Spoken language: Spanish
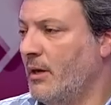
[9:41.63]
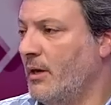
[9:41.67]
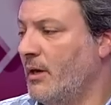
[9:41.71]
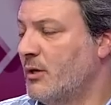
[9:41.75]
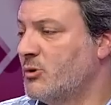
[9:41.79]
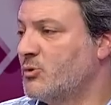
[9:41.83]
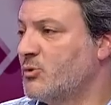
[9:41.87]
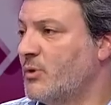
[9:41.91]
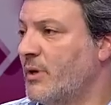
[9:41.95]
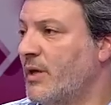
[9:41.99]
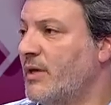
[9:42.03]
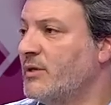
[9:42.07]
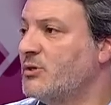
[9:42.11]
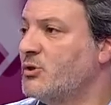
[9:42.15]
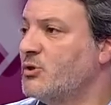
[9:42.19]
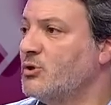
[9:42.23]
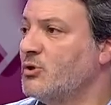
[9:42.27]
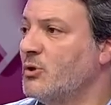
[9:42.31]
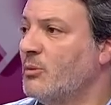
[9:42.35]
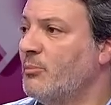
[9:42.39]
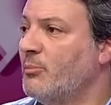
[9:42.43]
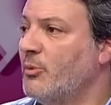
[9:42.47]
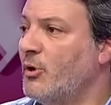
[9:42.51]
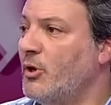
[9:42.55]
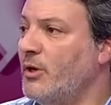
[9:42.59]
es una
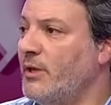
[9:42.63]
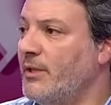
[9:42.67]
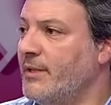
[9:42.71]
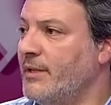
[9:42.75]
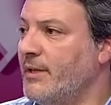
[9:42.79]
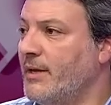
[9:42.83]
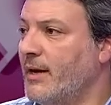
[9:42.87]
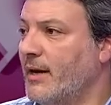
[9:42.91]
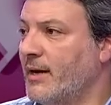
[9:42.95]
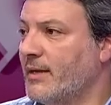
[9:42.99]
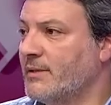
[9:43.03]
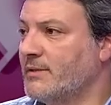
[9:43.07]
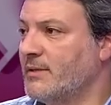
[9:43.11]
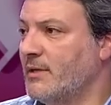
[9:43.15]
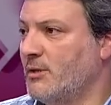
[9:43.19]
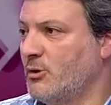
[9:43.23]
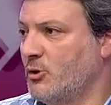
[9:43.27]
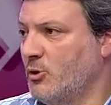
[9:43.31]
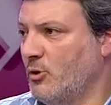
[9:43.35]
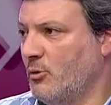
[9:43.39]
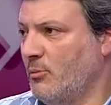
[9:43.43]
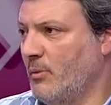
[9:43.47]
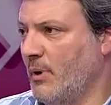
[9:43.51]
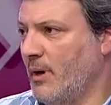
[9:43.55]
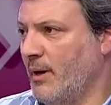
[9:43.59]
decisión política que se
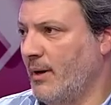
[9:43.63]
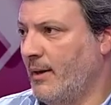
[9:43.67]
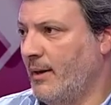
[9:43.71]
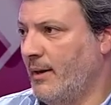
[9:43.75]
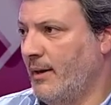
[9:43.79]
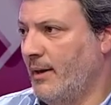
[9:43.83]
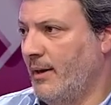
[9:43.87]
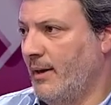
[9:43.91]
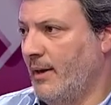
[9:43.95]
toma